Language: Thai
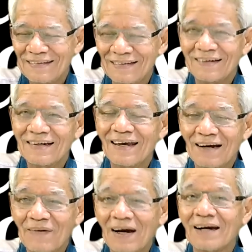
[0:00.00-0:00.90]
จึงได้รั
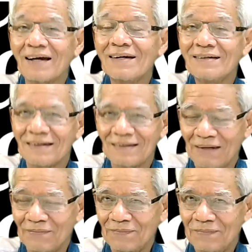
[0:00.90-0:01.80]
บการคัดเลือก
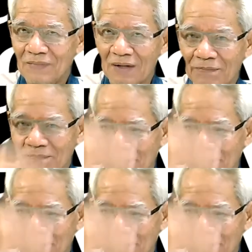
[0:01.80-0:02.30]
ทำกับ